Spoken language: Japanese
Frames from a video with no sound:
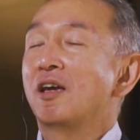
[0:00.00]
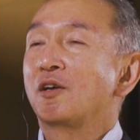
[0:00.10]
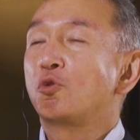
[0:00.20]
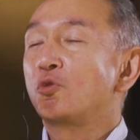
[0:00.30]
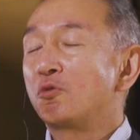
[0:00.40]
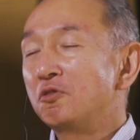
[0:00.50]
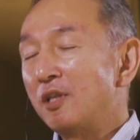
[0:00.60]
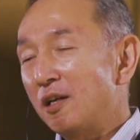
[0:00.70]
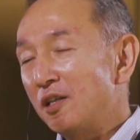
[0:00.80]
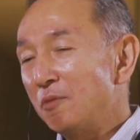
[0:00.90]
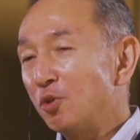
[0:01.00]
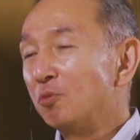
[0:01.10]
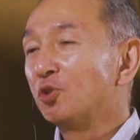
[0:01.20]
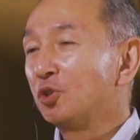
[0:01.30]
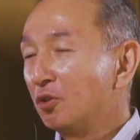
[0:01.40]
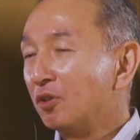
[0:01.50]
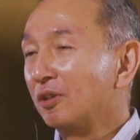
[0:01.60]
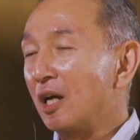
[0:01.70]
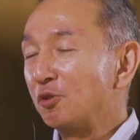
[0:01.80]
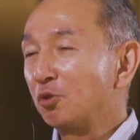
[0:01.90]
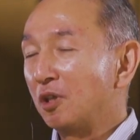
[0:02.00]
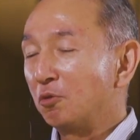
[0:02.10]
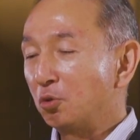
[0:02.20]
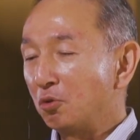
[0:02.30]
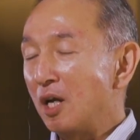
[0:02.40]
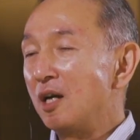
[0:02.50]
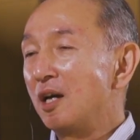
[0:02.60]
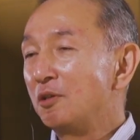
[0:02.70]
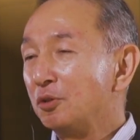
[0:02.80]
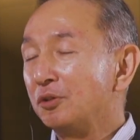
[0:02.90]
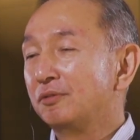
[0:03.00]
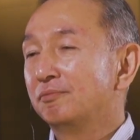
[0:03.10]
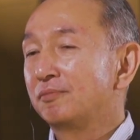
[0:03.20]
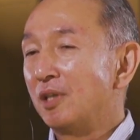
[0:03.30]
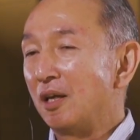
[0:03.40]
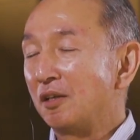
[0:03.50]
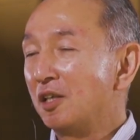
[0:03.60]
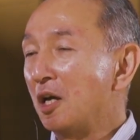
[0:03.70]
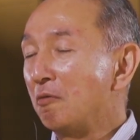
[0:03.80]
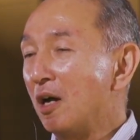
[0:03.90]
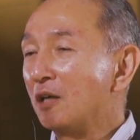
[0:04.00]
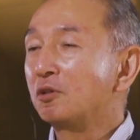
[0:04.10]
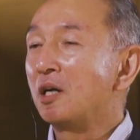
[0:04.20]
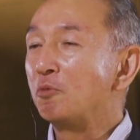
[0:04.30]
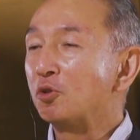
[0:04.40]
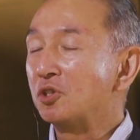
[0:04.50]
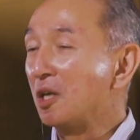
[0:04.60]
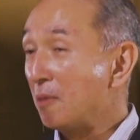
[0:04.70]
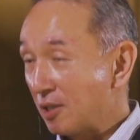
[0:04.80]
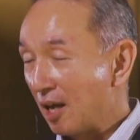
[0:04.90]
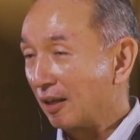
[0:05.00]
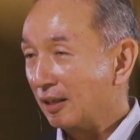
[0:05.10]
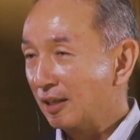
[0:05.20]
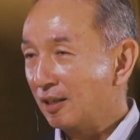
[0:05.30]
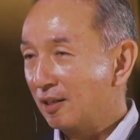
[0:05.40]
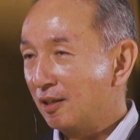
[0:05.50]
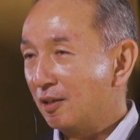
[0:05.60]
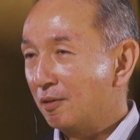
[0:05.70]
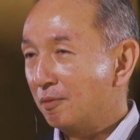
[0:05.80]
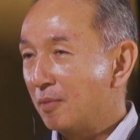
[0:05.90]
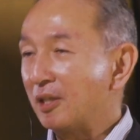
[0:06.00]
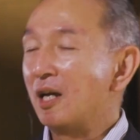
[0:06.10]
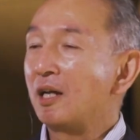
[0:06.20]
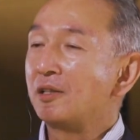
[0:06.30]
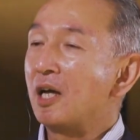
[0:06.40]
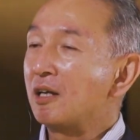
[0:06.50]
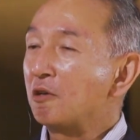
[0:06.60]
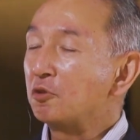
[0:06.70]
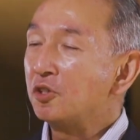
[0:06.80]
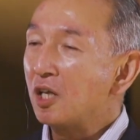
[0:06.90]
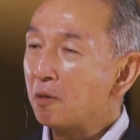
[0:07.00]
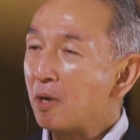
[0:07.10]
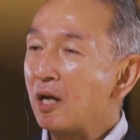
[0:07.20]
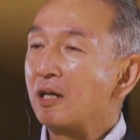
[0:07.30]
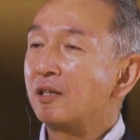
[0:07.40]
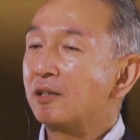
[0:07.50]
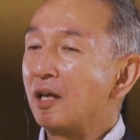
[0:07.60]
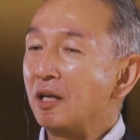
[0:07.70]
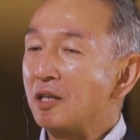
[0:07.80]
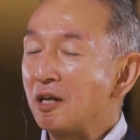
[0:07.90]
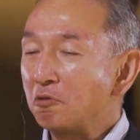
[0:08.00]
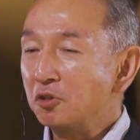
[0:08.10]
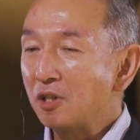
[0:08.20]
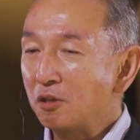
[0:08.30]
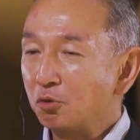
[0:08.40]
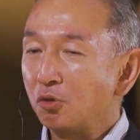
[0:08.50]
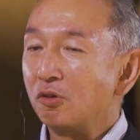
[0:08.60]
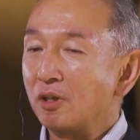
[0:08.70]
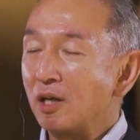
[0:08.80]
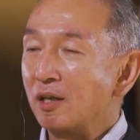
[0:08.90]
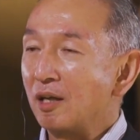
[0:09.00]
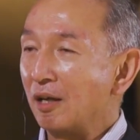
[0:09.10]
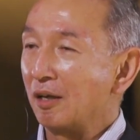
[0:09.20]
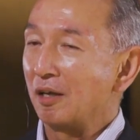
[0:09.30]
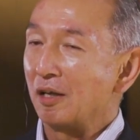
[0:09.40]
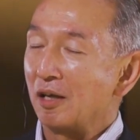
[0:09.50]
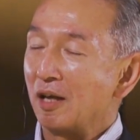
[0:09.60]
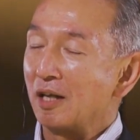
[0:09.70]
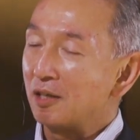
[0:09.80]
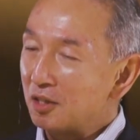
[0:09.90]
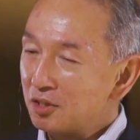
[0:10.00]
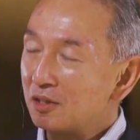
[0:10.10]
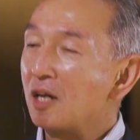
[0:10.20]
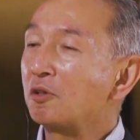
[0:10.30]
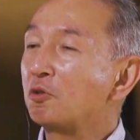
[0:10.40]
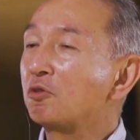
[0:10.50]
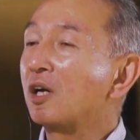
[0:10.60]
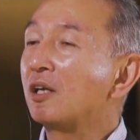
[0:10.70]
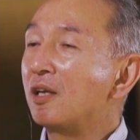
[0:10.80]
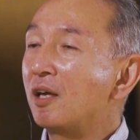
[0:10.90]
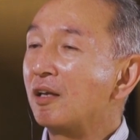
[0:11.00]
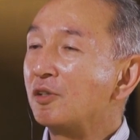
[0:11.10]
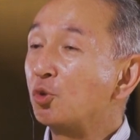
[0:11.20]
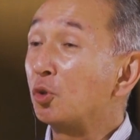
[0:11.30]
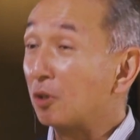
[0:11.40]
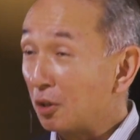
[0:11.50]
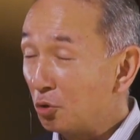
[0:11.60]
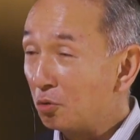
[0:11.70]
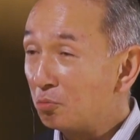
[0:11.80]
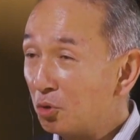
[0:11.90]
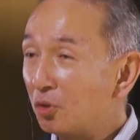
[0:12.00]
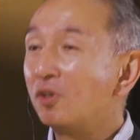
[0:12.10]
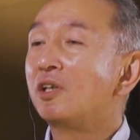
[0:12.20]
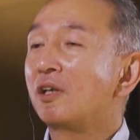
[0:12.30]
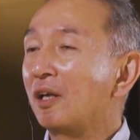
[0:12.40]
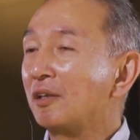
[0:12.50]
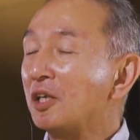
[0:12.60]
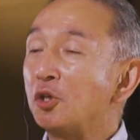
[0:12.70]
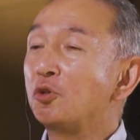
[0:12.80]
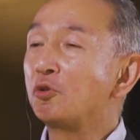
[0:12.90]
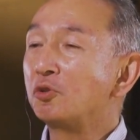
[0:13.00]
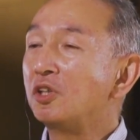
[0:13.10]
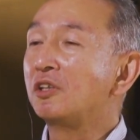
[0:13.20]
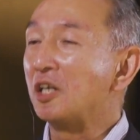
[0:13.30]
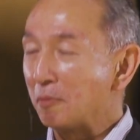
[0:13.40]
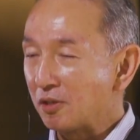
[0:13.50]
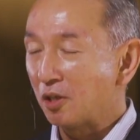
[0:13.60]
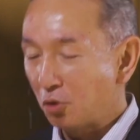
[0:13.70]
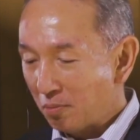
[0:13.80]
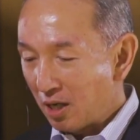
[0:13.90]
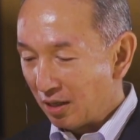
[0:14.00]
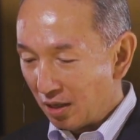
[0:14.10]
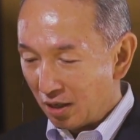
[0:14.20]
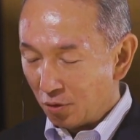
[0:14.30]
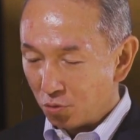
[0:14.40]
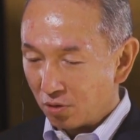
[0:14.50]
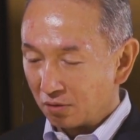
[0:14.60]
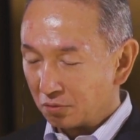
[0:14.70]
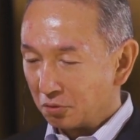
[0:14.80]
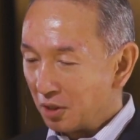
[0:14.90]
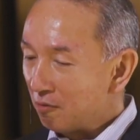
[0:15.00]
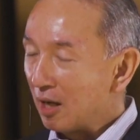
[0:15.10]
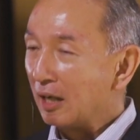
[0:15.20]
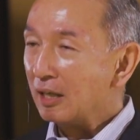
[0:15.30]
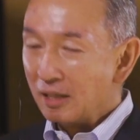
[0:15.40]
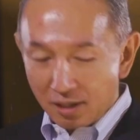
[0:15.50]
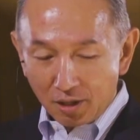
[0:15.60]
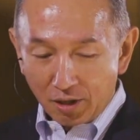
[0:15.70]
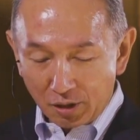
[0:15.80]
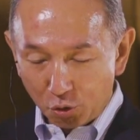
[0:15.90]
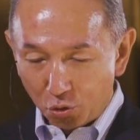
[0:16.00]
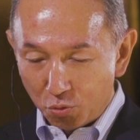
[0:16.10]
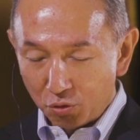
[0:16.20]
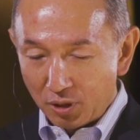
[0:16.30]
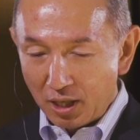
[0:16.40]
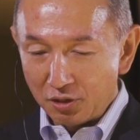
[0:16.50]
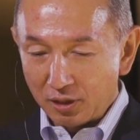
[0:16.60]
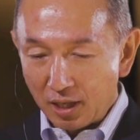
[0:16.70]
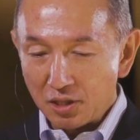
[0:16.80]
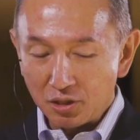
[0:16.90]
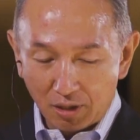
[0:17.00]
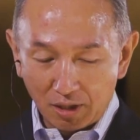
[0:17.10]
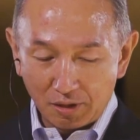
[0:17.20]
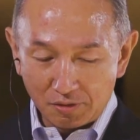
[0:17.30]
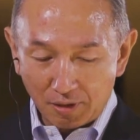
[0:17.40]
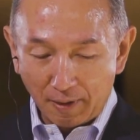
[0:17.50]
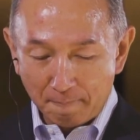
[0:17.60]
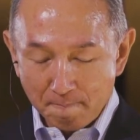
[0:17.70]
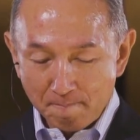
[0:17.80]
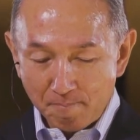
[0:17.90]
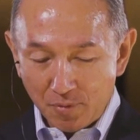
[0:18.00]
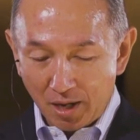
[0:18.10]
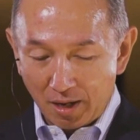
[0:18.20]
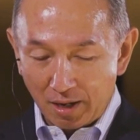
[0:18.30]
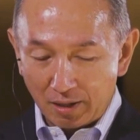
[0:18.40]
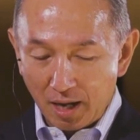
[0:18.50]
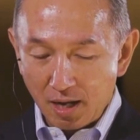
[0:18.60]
高校の中でももちろんそういったことを考える機会はあるかもしれません。また大学になると新しい環境の中でそういった議論もできるようになります。例えば本学ではその問題に対してですね、考え